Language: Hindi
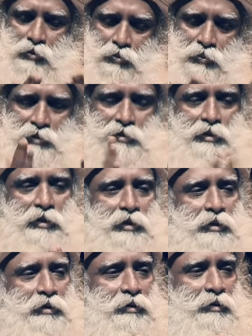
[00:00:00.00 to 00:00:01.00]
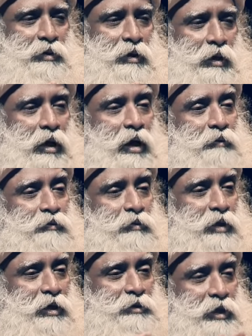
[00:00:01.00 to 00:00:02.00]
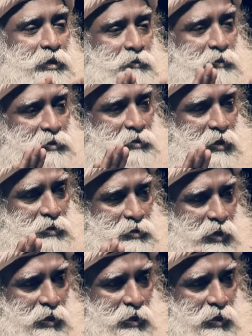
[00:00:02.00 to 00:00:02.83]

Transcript: आप देखेंगे कि आपकी आधी चिंता शांत